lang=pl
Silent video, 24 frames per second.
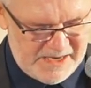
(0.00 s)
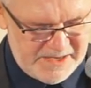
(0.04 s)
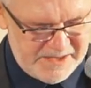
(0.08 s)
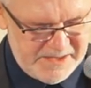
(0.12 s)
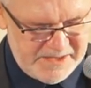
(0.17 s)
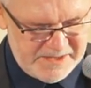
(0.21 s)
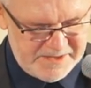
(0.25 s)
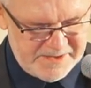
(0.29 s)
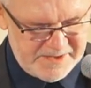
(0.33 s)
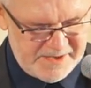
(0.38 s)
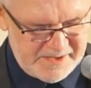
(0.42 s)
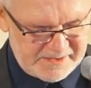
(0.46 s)
a
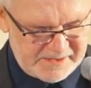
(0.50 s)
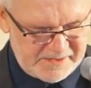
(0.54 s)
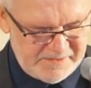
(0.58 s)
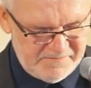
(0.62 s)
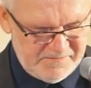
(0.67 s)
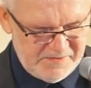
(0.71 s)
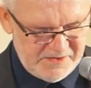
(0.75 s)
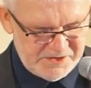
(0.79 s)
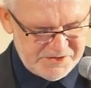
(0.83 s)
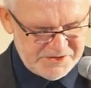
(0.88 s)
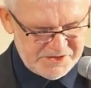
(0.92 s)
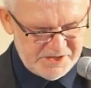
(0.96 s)

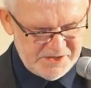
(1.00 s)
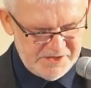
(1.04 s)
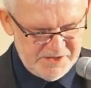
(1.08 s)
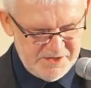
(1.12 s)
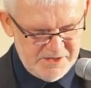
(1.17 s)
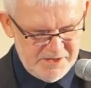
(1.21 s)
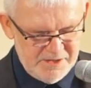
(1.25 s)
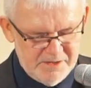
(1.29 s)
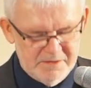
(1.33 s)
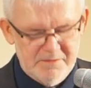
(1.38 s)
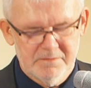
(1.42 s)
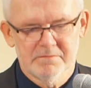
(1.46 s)
jednak
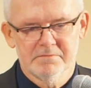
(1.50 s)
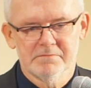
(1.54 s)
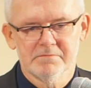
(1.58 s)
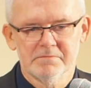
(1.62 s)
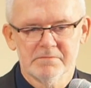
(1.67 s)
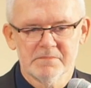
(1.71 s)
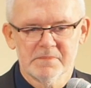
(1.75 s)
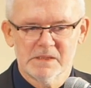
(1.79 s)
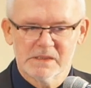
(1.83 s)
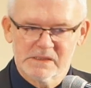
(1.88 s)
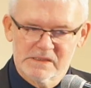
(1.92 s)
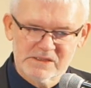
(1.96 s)
wiedzieli,
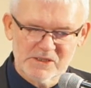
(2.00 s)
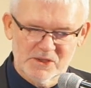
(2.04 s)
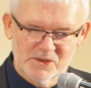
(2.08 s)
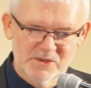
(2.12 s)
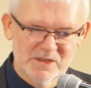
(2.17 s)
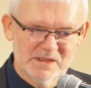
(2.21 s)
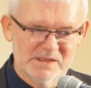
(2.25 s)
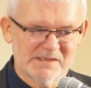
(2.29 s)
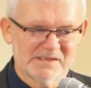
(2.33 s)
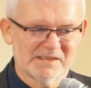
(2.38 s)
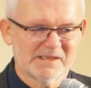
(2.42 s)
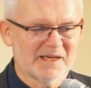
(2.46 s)

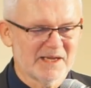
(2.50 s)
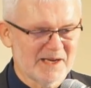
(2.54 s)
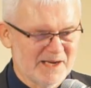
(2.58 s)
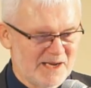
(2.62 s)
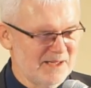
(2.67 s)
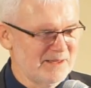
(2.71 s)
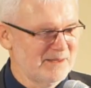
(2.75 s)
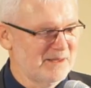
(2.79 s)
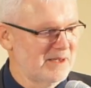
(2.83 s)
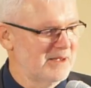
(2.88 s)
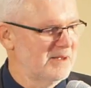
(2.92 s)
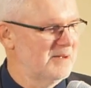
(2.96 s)
co jest
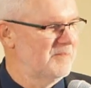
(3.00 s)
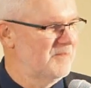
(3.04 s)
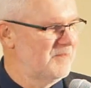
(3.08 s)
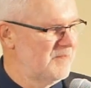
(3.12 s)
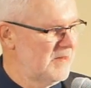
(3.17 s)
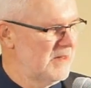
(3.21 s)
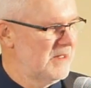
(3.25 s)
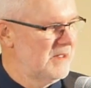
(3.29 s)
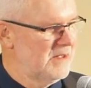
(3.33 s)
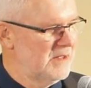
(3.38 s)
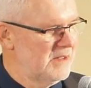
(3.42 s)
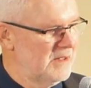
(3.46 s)
grane
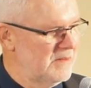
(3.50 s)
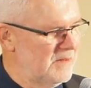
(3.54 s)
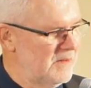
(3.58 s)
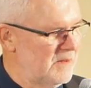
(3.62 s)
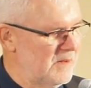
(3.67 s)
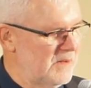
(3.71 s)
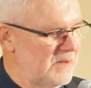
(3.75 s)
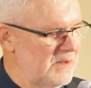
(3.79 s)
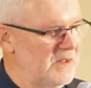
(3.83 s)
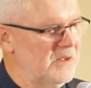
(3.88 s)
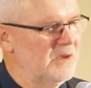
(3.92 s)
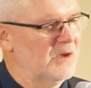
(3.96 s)

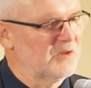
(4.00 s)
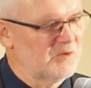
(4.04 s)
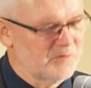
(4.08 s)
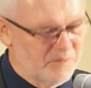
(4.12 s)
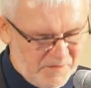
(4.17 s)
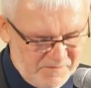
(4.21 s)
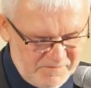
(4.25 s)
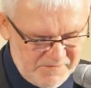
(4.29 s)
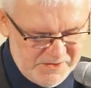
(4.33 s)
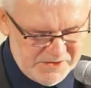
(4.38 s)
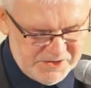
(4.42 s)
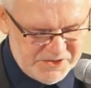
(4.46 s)
i
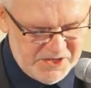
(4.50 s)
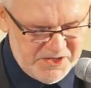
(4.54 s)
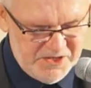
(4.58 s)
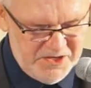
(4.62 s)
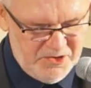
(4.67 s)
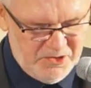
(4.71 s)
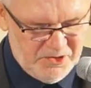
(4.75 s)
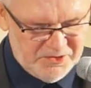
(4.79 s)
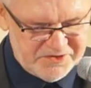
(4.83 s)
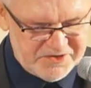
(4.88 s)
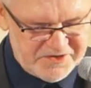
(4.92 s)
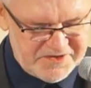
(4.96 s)
odpowiedzieli